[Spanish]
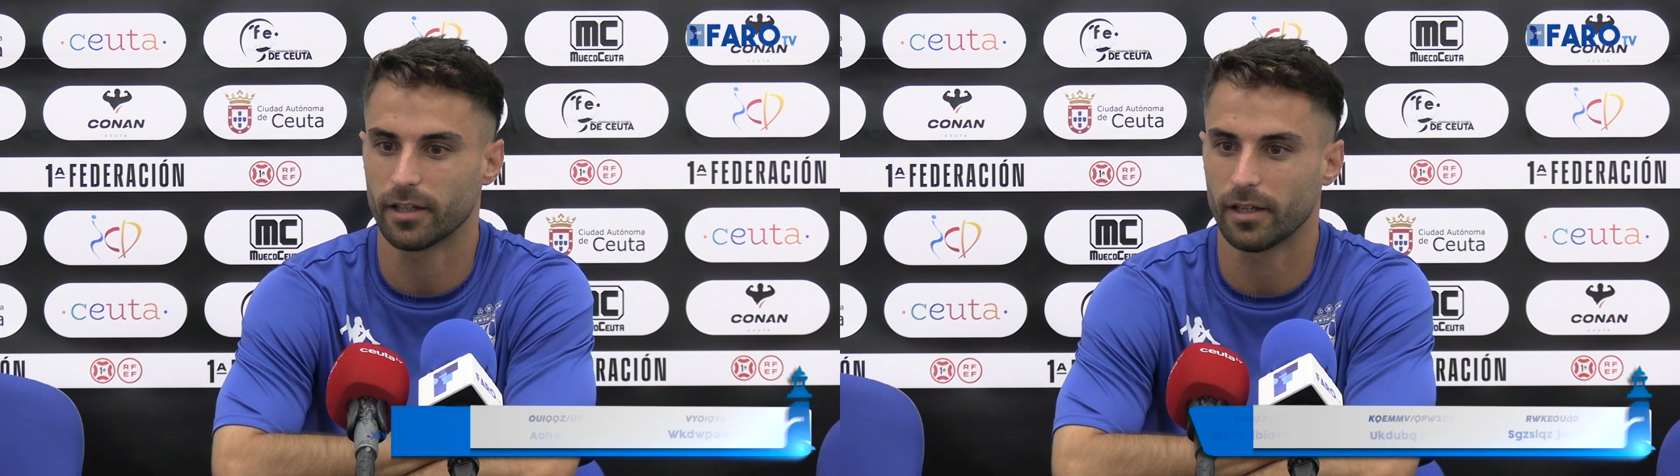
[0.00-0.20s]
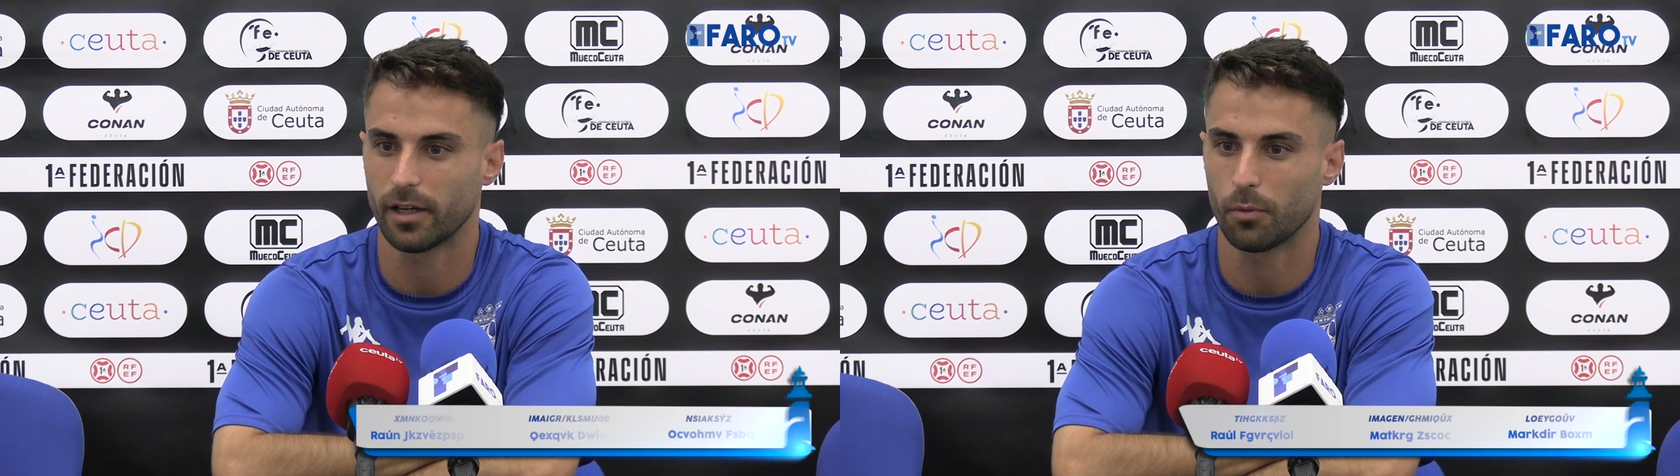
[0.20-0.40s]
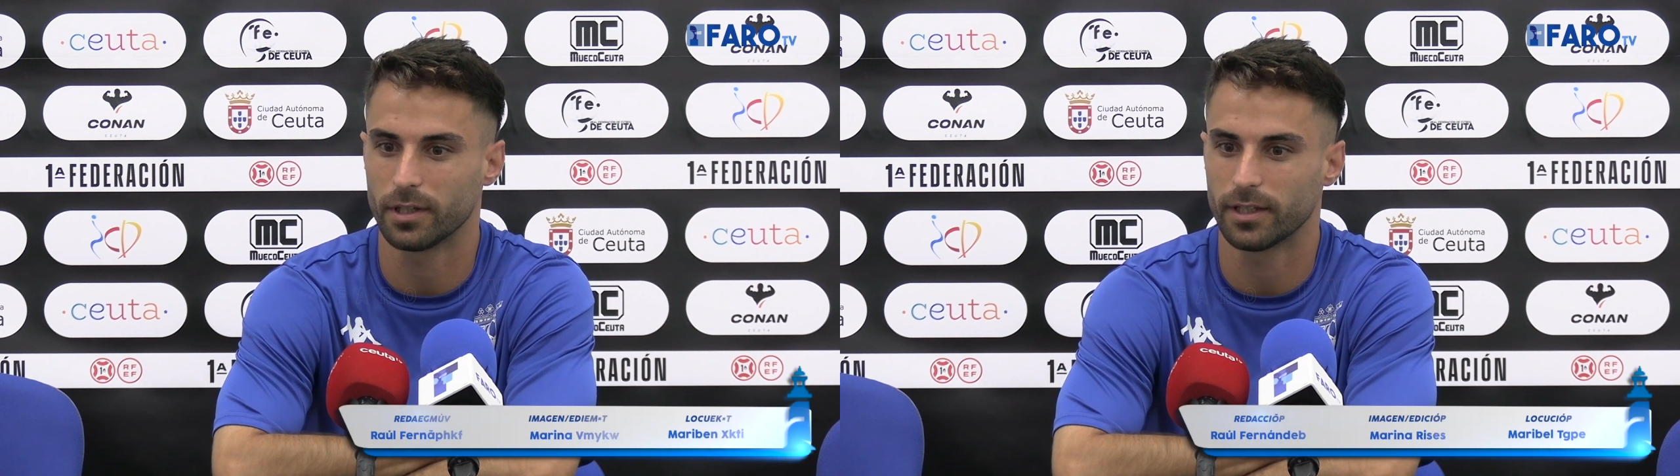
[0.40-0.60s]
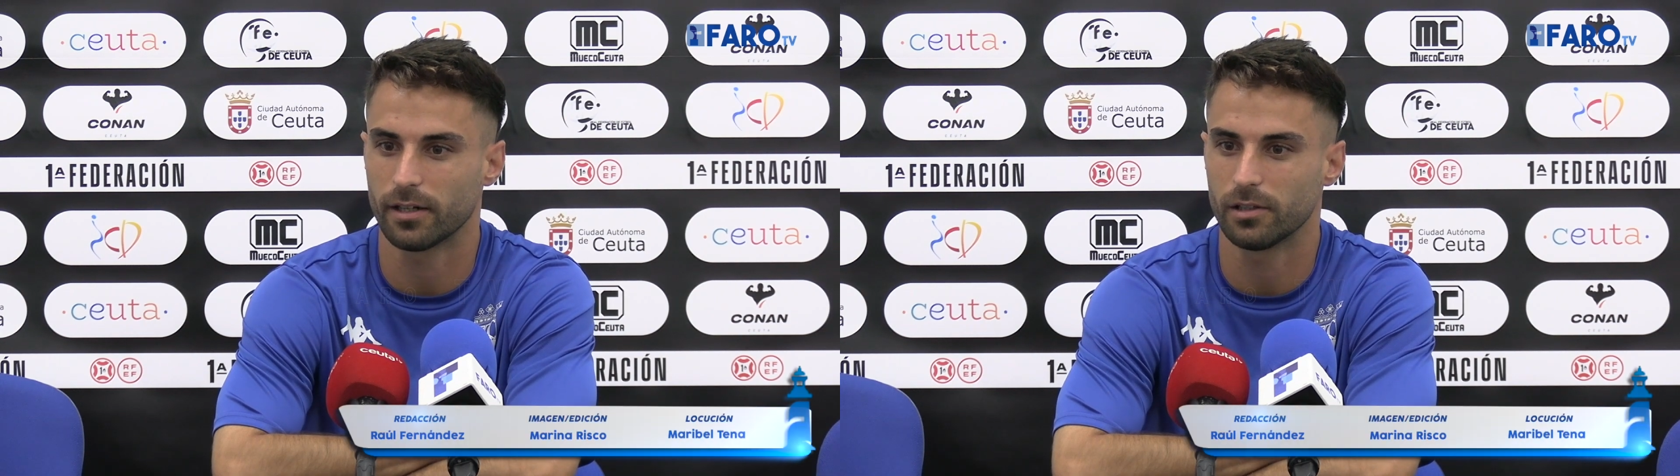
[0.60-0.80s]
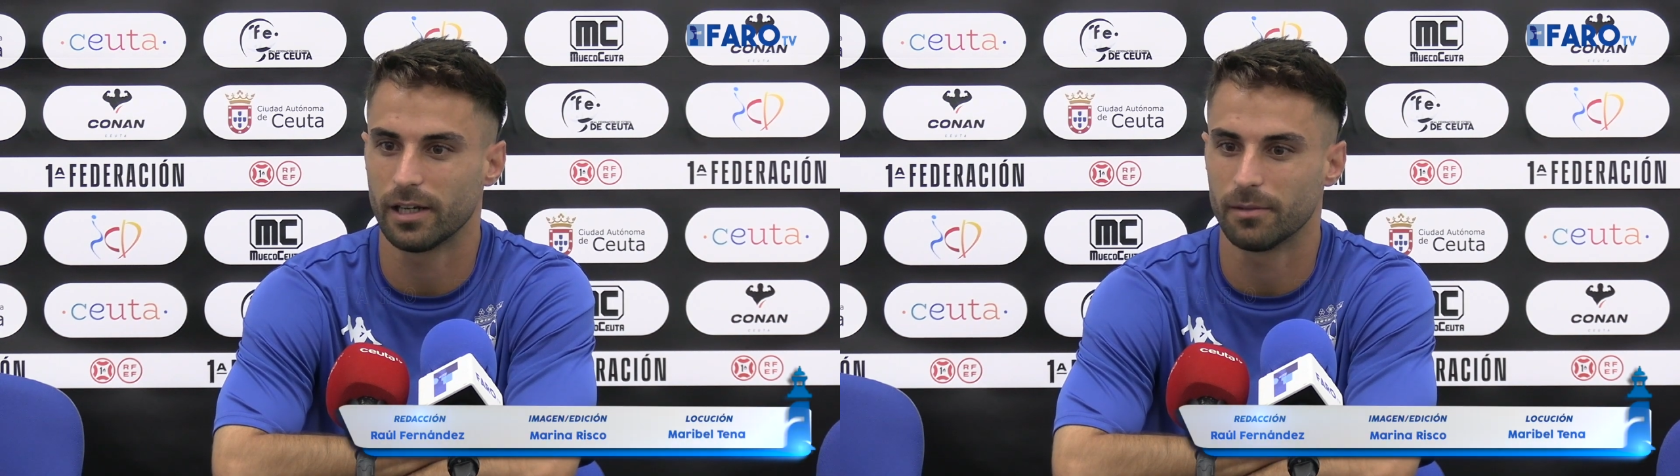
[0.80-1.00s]
que aguantar
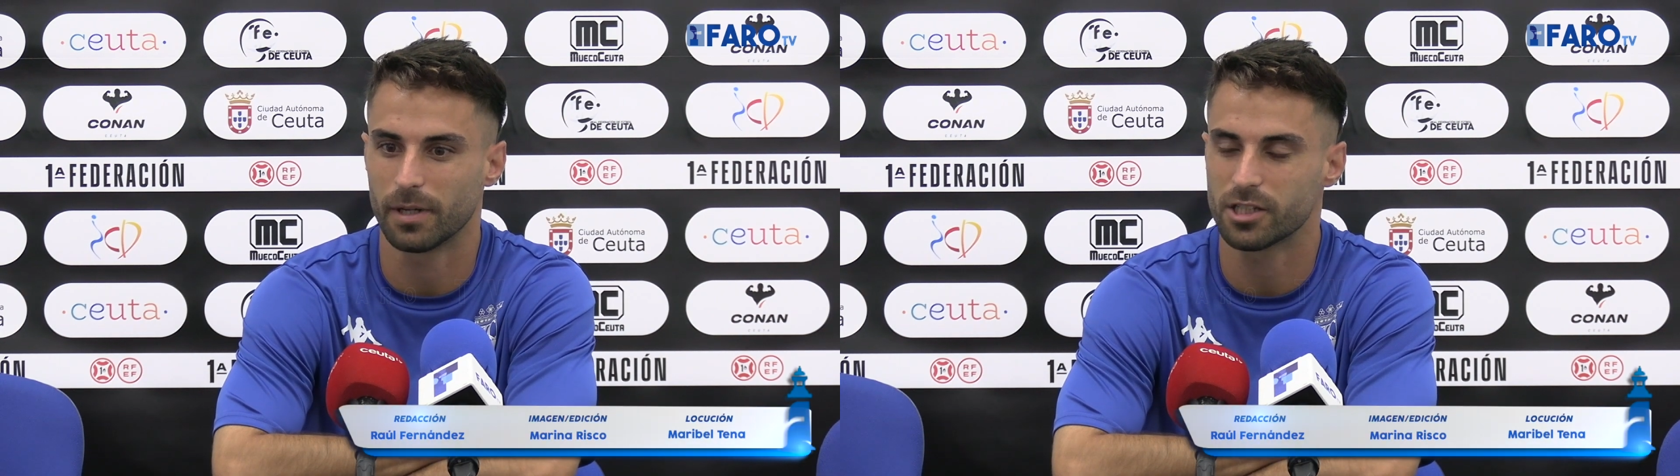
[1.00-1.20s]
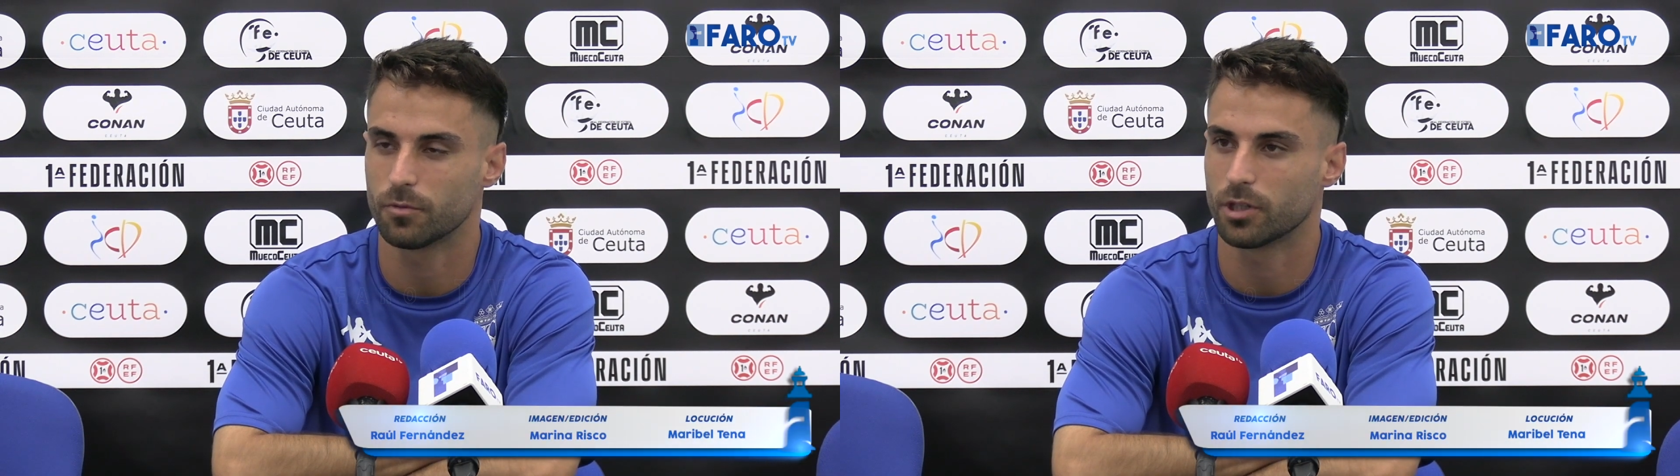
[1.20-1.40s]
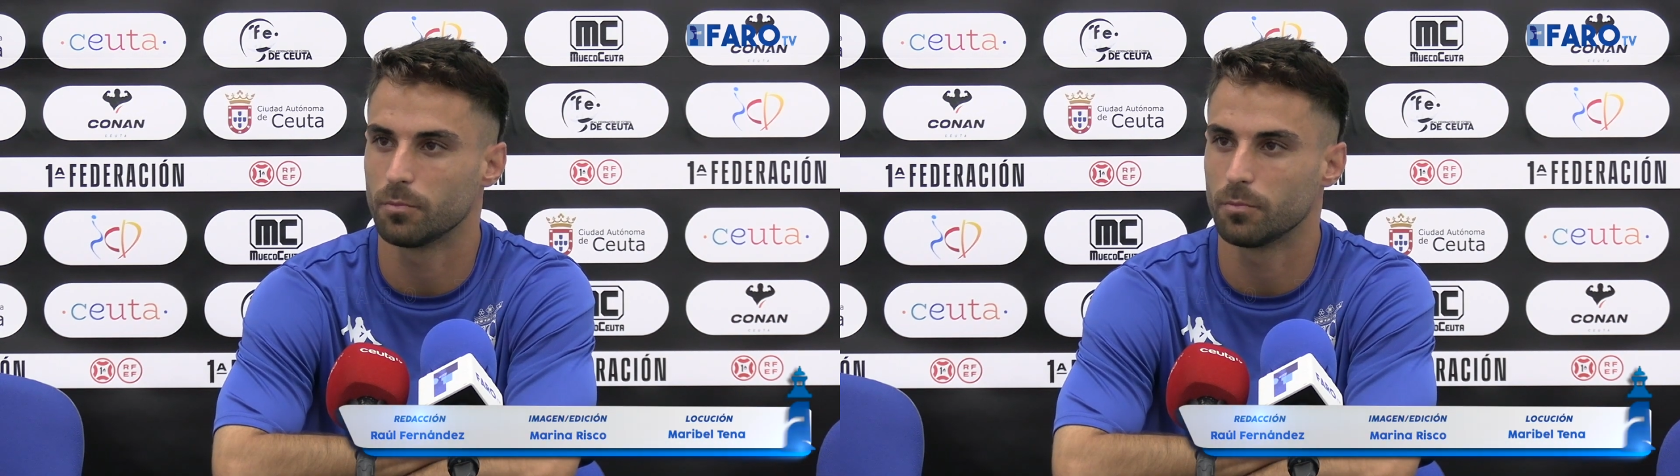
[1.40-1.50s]
el máximo